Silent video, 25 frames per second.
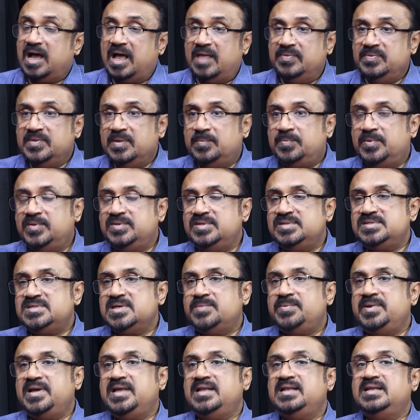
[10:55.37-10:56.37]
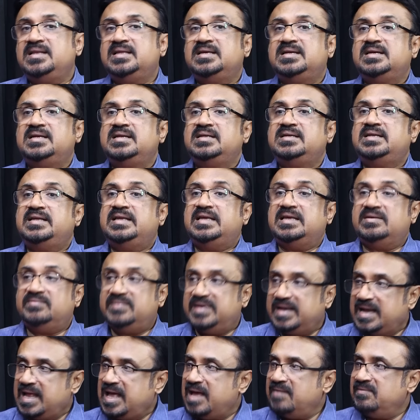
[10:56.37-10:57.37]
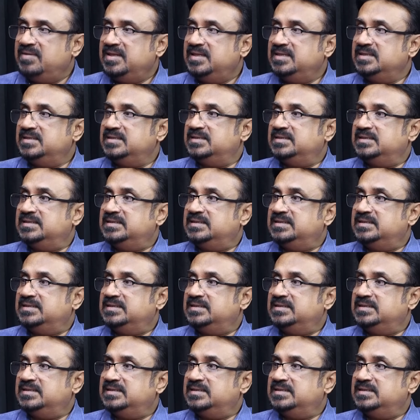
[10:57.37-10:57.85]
அந்த பொதுச்சபையில் இருக்கின்ற எவராவது